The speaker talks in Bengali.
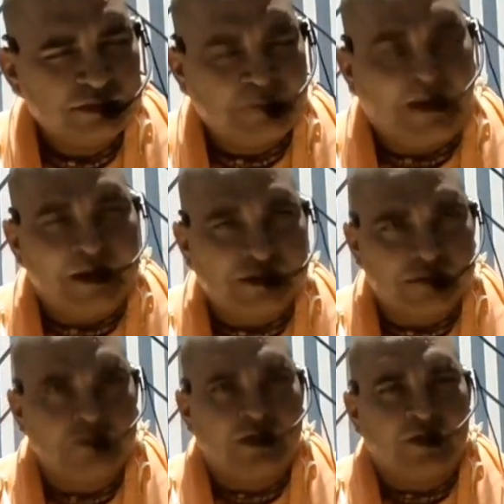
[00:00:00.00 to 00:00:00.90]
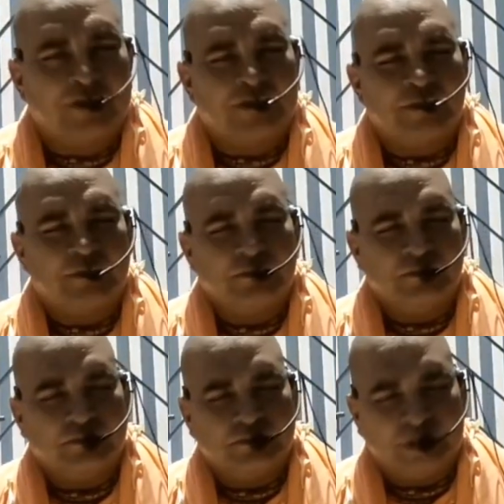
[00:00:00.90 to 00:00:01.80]
যে পার্শ্বদগুলি রয়েছে
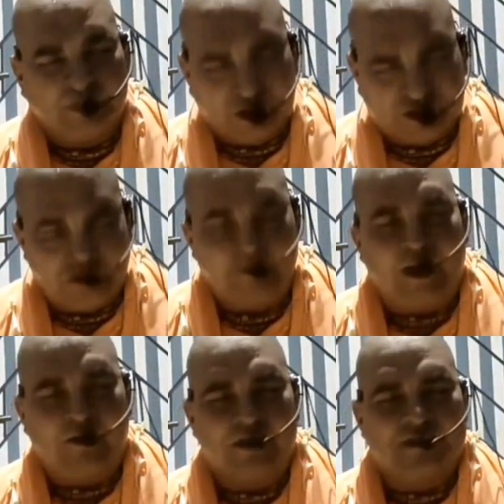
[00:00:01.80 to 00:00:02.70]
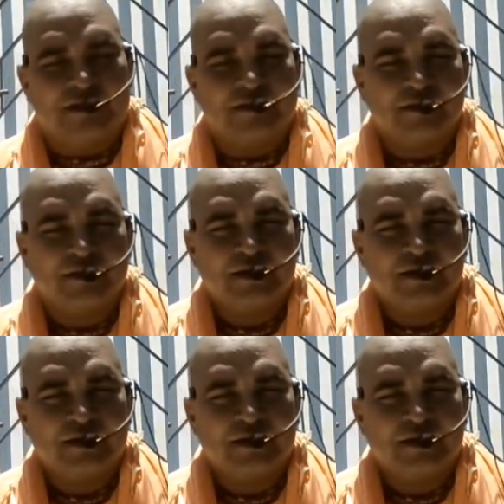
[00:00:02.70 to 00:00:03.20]
এই বৈষ্ণবরা রয়েছেন